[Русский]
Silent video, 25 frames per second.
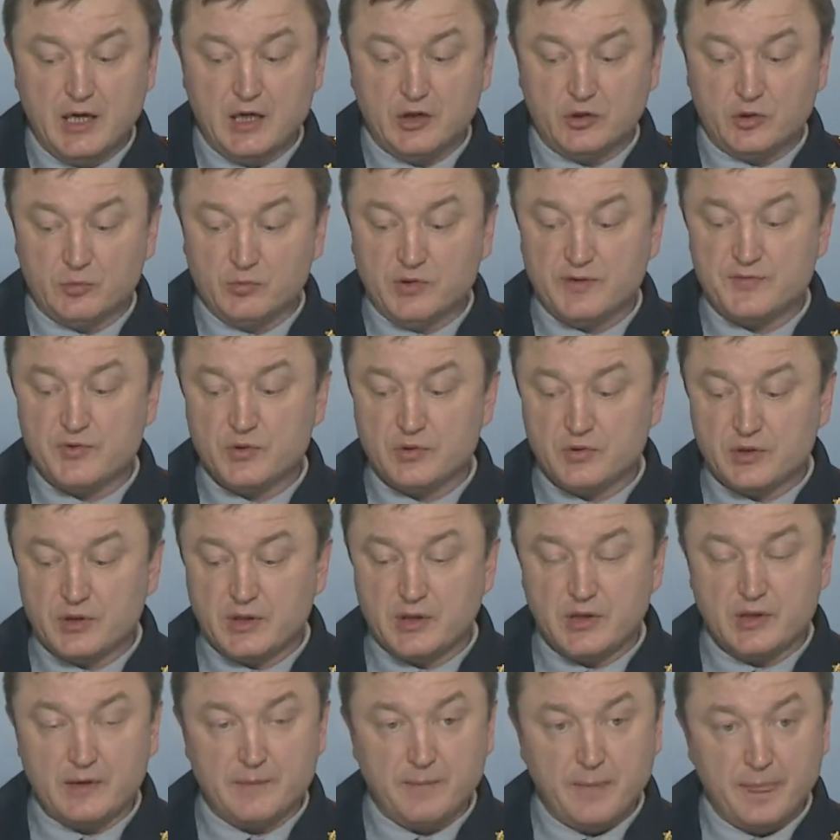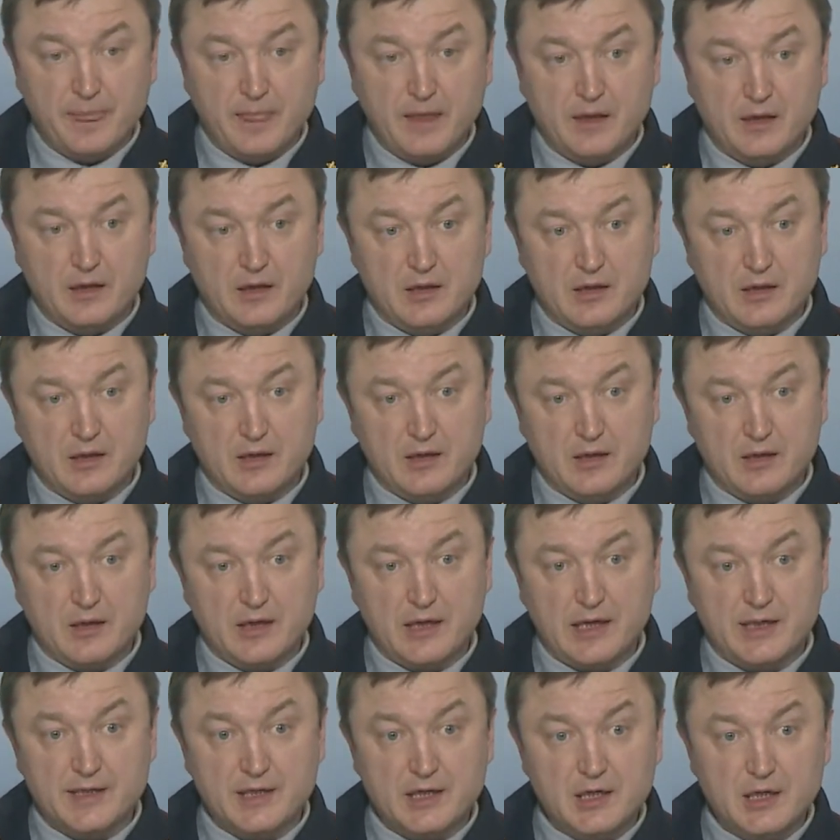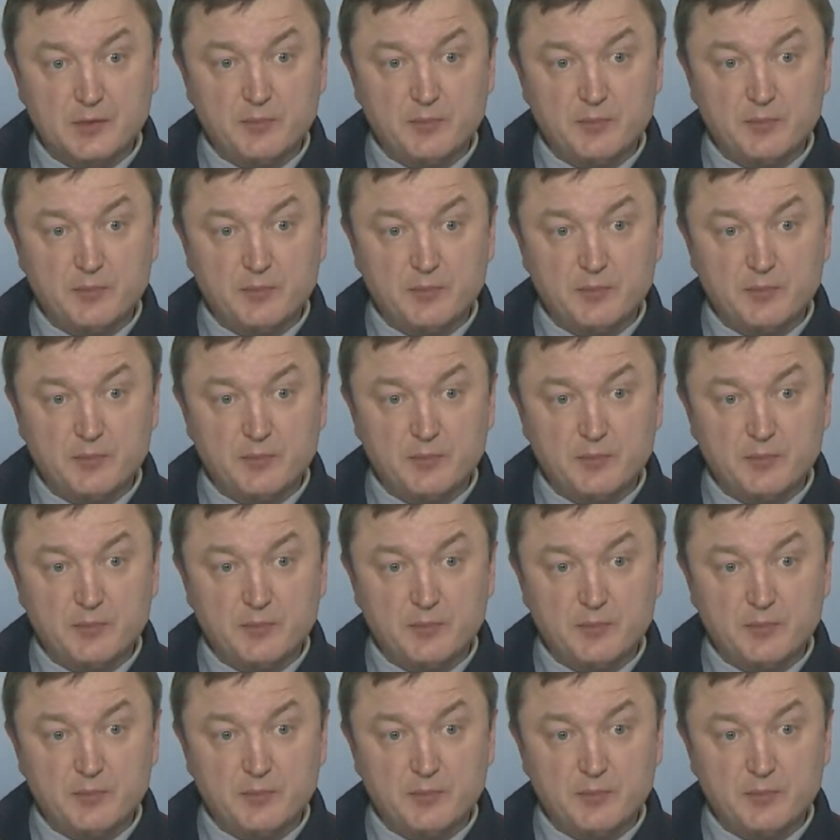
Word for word: но мы все-таки э, хотели